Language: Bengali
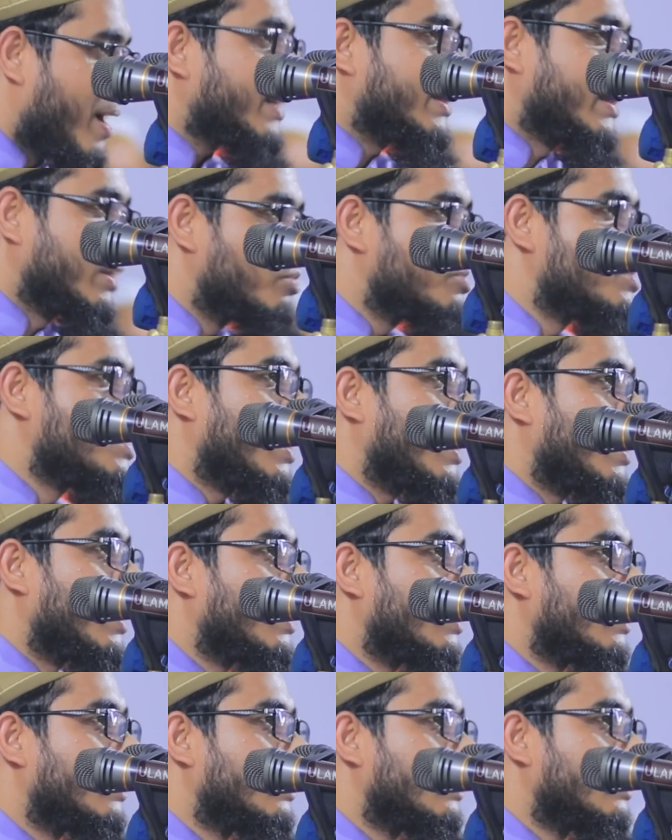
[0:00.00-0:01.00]
মারতে হইছে
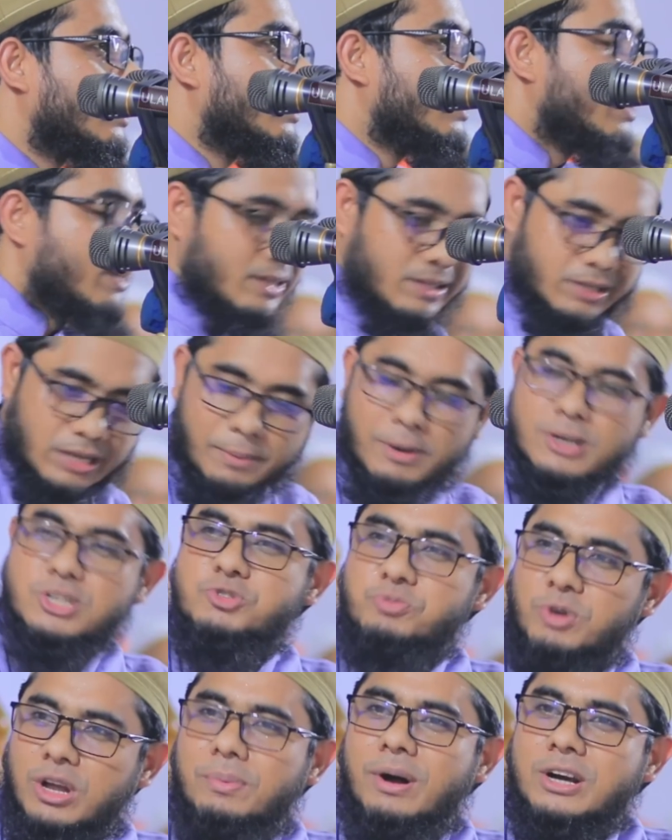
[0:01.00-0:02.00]

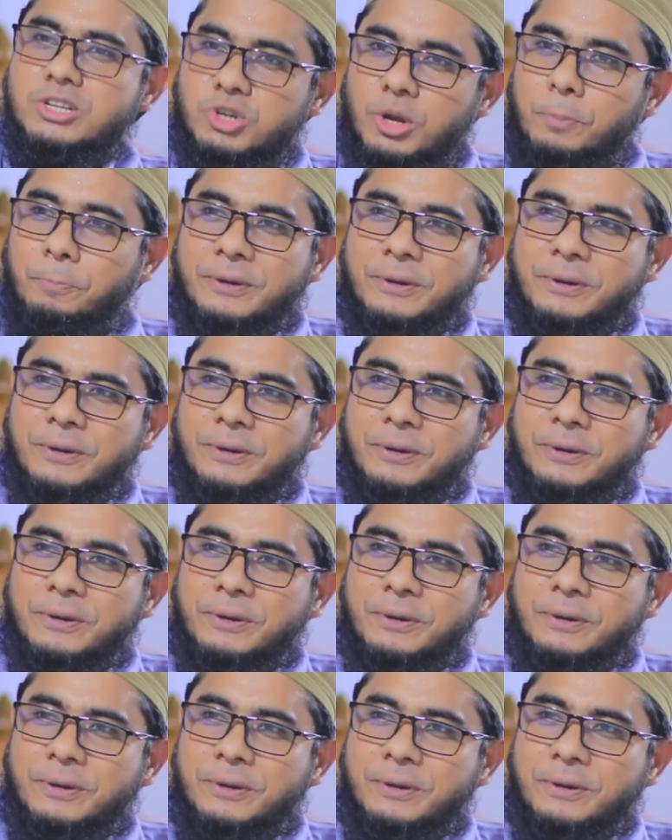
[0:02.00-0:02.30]
নামাজ পড়াবার